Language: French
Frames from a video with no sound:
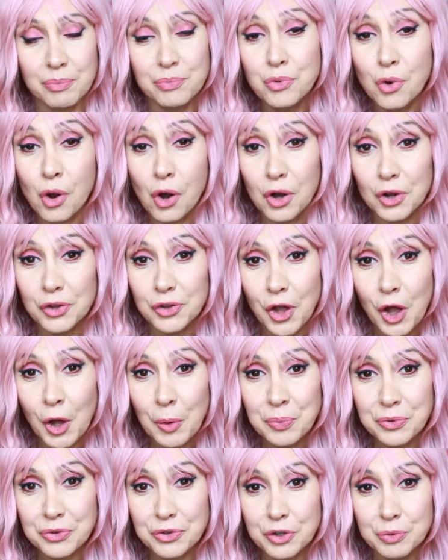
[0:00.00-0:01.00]
Boucle d'Or,
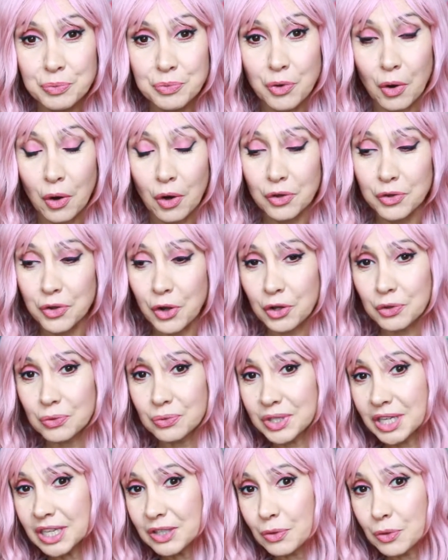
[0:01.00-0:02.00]
parce que Boucle d'Or
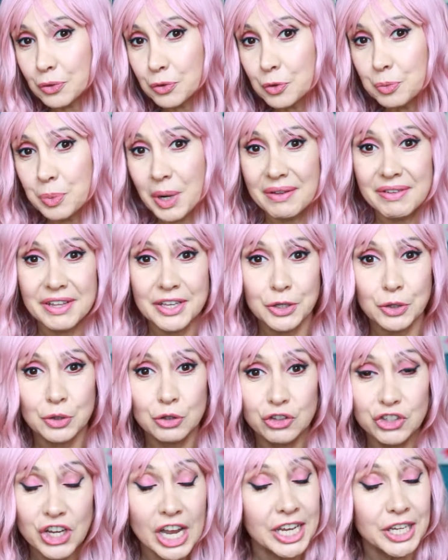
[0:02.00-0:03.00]
donc est en couple avec euh,
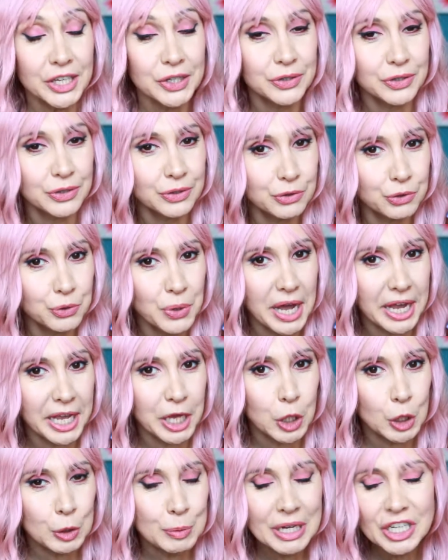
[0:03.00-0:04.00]
Jack euh, du
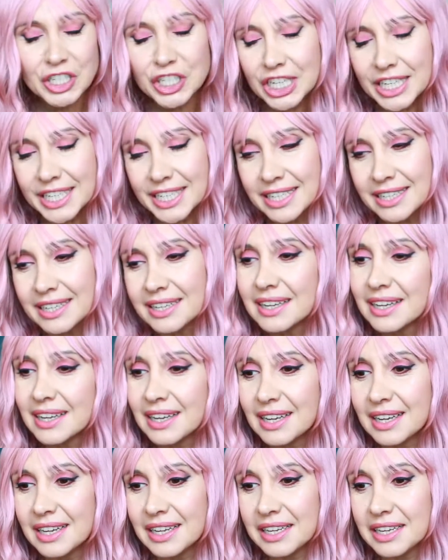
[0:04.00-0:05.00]
haricot magique.
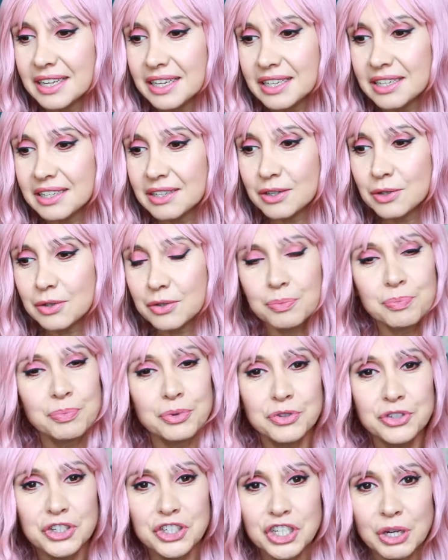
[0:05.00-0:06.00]
Et
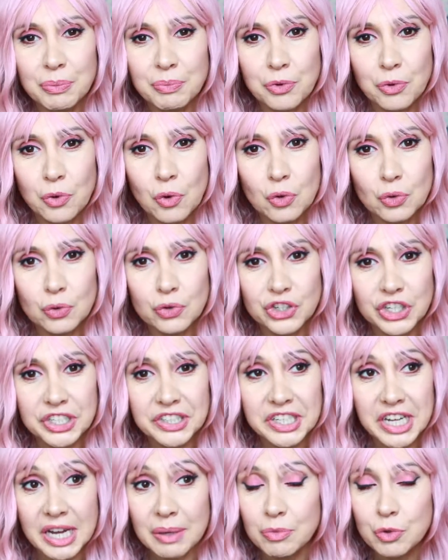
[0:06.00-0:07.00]
Petit Chaperon Rouge
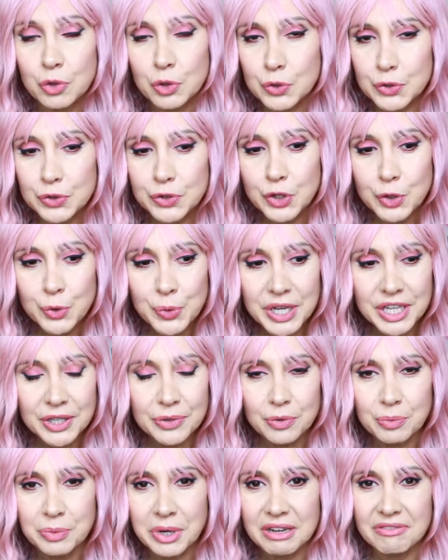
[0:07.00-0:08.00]
était amoureuse de lui.
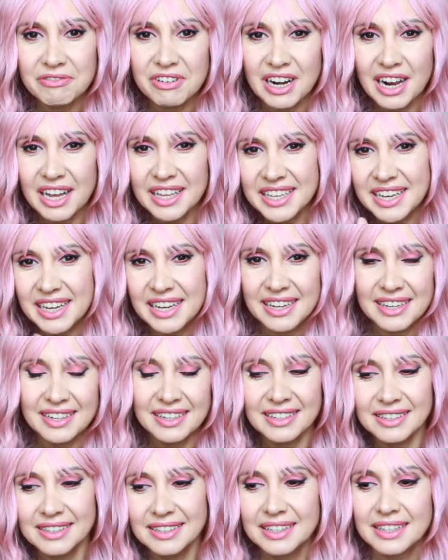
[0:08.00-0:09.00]
Donc bref, voilà, il y
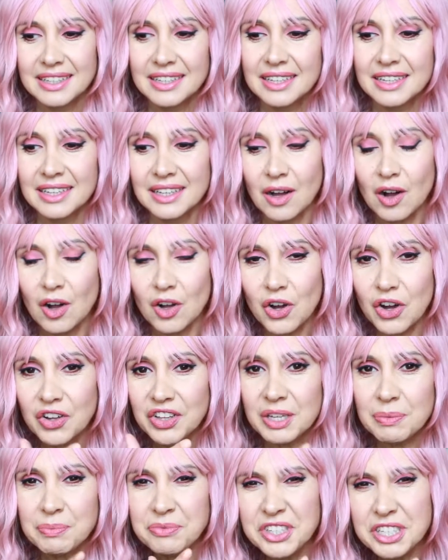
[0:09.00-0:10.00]
a encore
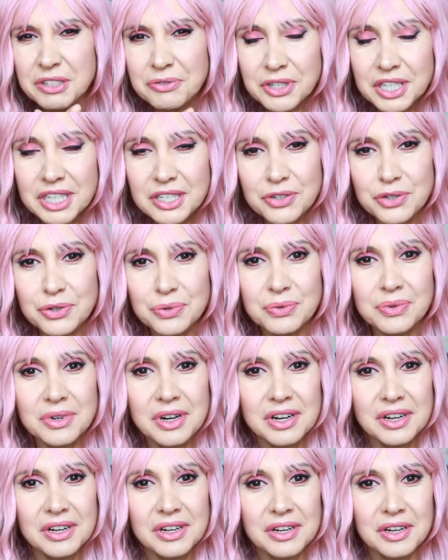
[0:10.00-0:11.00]
des petites frictions,
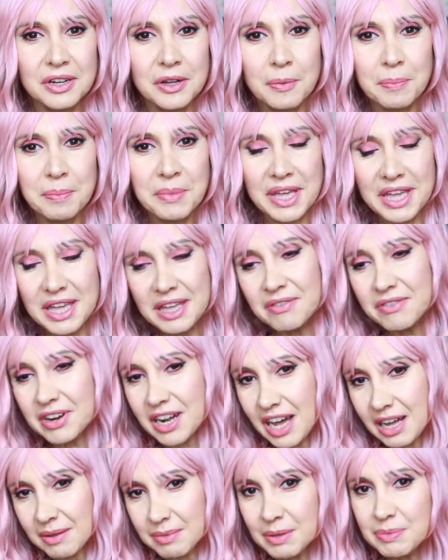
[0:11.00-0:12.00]
mais
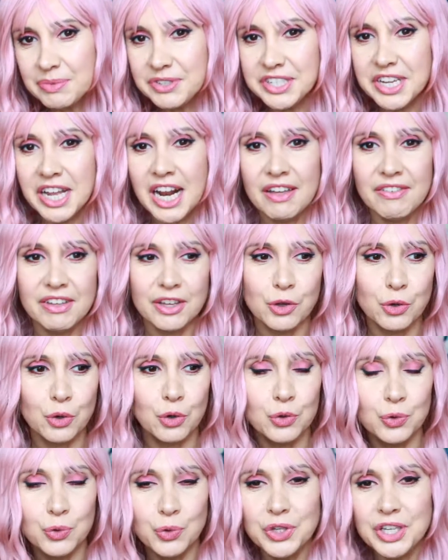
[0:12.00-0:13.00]
voilà, même si elle est avec
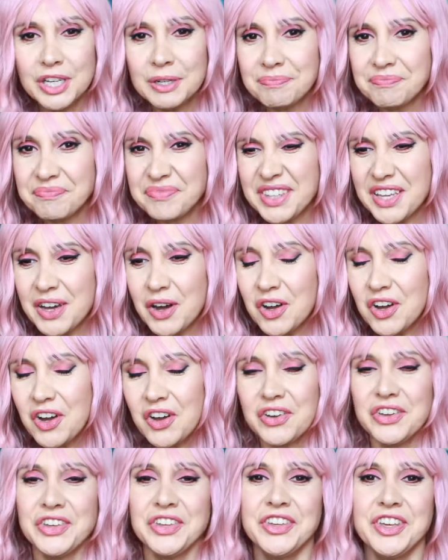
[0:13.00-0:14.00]
Grenouille, il y a
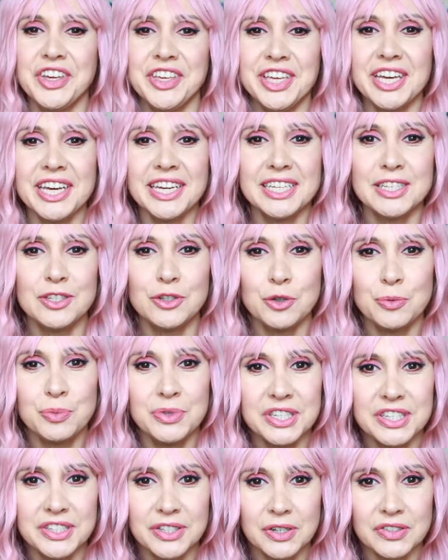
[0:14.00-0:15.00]
encore une guéguerre qui subsiste